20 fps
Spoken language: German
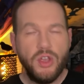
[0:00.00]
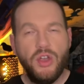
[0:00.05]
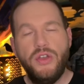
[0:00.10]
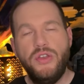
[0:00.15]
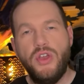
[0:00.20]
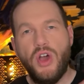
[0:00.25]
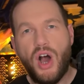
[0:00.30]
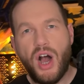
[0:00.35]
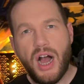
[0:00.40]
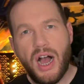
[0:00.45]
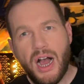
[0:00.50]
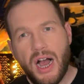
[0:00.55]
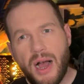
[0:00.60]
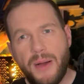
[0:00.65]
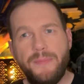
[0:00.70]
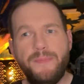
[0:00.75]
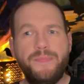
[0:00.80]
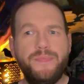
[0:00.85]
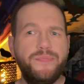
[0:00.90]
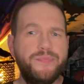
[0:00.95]

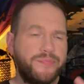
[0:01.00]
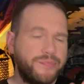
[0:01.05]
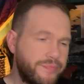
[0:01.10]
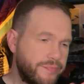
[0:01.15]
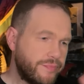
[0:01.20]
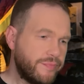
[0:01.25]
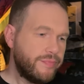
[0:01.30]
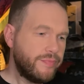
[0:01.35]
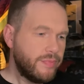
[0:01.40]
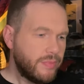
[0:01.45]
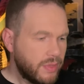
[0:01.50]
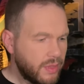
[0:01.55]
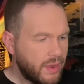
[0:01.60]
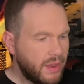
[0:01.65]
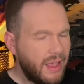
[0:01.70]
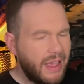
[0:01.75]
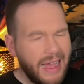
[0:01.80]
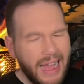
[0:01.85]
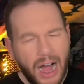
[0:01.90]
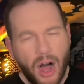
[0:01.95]
ja,
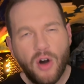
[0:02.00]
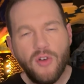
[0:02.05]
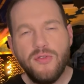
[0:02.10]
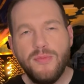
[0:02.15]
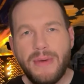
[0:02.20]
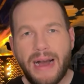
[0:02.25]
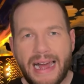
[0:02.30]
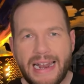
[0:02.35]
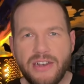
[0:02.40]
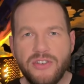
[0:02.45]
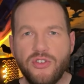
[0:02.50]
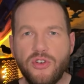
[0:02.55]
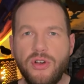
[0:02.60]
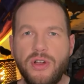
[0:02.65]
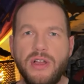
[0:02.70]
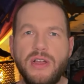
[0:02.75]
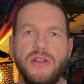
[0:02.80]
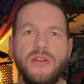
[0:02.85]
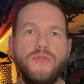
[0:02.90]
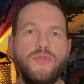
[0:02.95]
auf dem
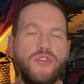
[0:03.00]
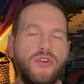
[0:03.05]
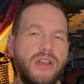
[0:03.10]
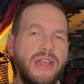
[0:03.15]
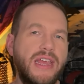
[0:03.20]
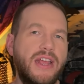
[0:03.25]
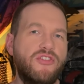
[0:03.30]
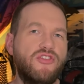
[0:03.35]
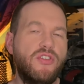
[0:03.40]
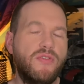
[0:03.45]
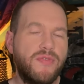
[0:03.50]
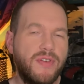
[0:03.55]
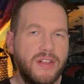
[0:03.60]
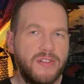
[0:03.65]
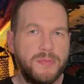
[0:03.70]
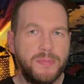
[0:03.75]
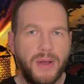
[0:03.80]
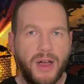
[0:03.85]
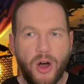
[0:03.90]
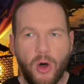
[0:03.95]
Handrücken würde ich jetzt schon
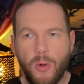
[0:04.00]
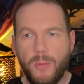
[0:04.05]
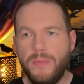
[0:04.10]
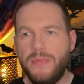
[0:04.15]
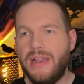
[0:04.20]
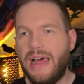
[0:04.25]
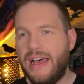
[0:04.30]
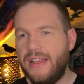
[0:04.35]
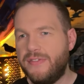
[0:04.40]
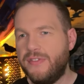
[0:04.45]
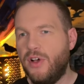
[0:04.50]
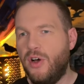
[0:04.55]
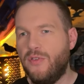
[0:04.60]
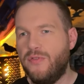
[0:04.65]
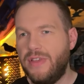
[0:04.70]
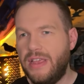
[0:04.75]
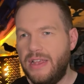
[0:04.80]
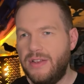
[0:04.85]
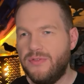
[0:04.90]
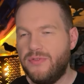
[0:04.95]
fast behaupten, hasse
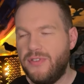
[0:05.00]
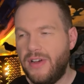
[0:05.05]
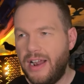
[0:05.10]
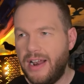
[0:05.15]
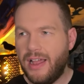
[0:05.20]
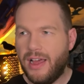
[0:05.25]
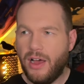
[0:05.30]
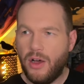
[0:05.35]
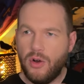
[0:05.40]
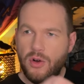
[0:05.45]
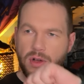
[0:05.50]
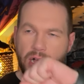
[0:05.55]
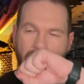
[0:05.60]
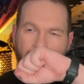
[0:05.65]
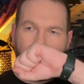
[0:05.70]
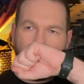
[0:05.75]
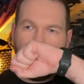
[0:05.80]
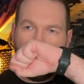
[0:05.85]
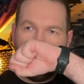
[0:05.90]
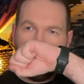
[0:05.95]
auf jeden Fall Rauch,
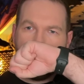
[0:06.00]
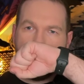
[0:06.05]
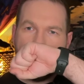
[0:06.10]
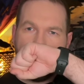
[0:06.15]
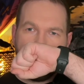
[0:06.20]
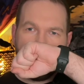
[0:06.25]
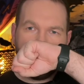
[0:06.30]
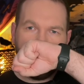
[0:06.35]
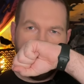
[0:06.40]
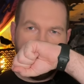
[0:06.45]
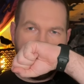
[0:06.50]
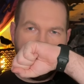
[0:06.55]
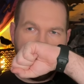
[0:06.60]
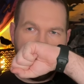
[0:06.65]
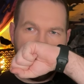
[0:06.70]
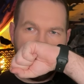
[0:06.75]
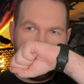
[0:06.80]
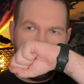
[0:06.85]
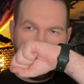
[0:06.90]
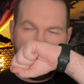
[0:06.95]
aber auch nicht so
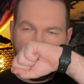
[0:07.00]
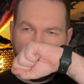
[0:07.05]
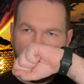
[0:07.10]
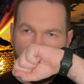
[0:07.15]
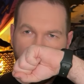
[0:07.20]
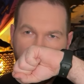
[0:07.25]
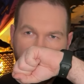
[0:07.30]
intensiv.